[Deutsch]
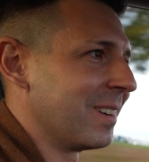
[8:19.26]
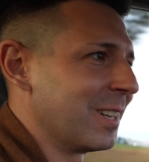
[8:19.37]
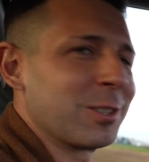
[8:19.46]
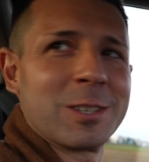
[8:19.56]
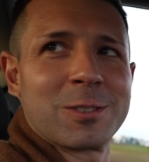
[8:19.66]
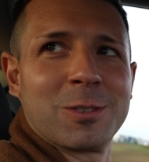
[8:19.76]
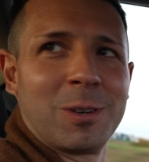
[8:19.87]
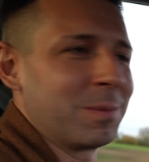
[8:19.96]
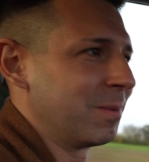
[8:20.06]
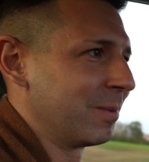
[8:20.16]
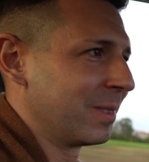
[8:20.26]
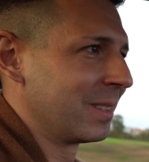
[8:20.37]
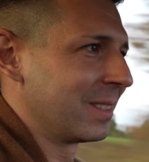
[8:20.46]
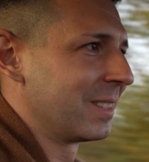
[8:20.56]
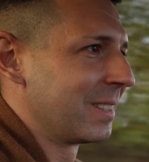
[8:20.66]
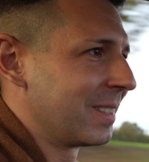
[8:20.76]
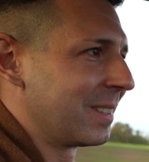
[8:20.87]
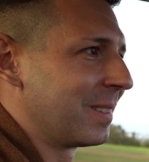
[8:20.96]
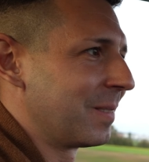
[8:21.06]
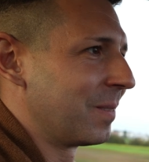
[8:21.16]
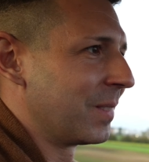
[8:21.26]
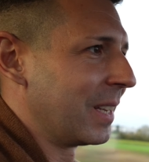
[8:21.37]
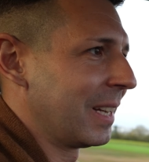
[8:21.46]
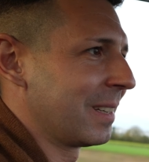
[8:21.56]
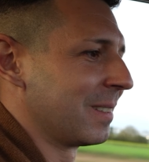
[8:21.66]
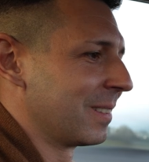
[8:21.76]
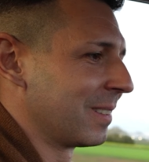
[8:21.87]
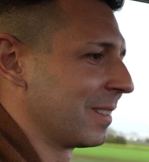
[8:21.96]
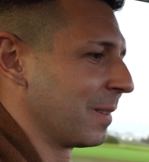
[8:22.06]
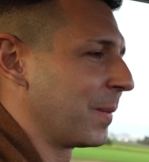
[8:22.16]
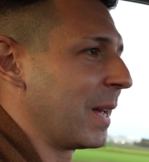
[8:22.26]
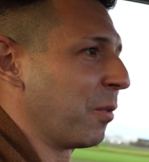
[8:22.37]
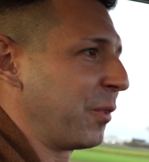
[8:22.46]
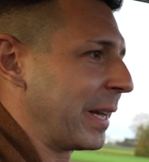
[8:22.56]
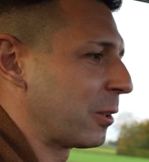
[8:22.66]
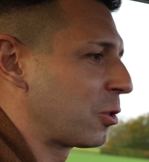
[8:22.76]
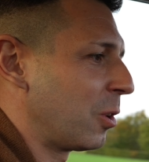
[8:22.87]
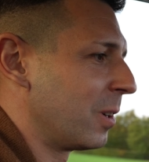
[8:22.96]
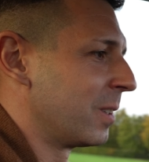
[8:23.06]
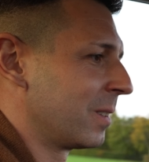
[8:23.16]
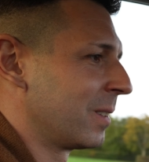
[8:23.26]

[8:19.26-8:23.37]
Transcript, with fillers: Weißt du, das ist schon. Ja, geht schon. Ja. Er fährt schon.